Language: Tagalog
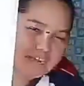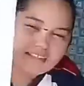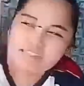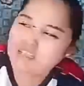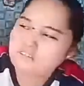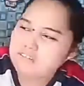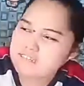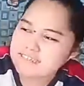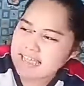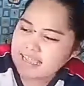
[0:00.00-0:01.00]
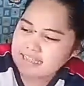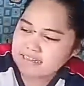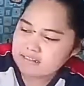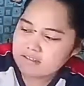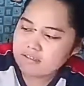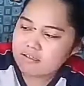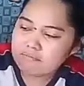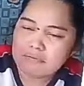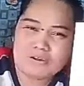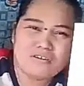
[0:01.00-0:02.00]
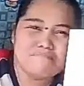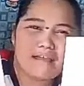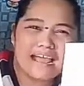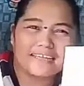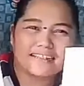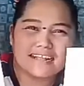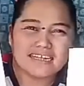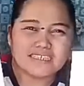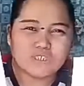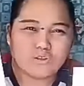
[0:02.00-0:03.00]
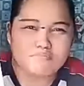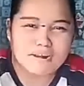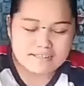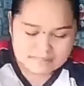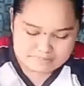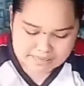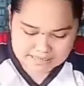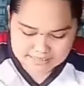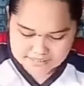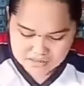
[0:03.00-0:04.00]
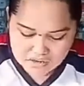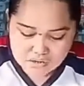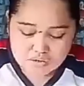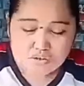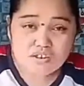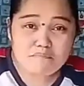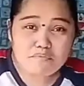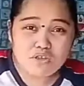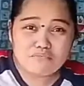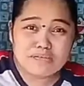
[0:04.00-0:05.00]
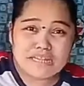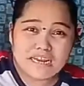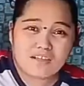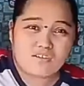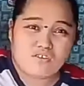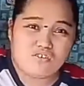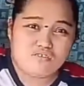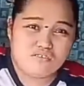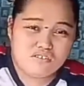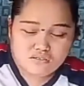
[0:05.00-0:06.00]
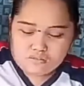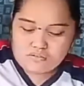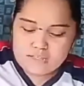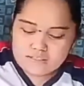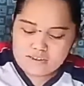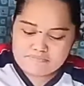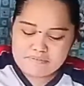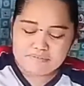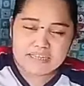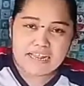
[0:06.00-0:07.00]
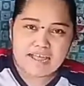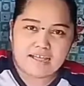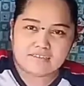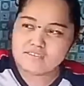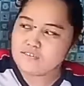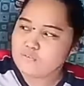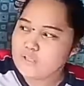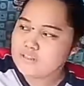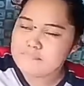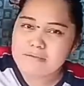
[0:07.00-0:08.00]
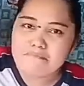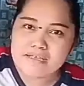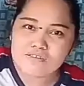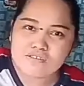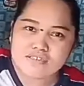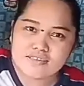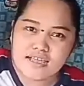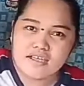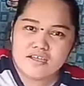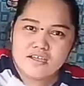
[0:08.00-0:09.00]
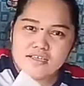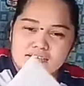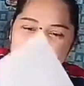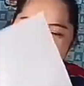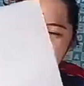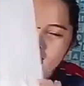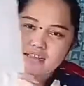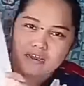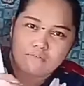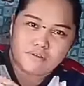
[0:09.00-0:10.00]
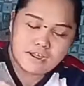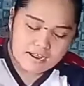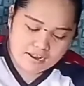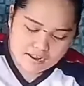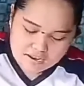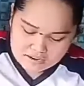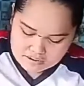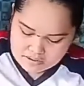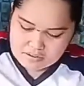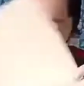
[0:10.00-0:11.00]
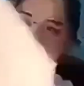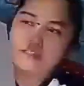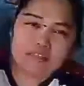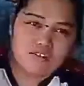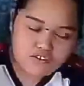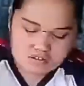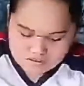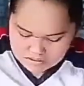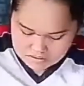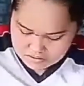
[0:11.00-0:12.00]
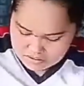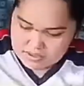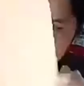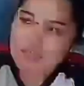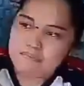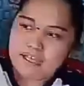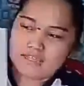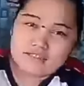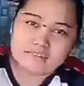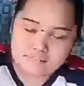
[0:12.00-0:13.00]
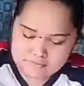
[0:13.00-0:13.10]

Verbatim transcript: Maganda yung design. Pero ang pangit lang kasi sobrang nipis. So, 10 yung binili ko. 250 lahat. So, 25 pesos isa. Isa, dalawa, tatlo, apat,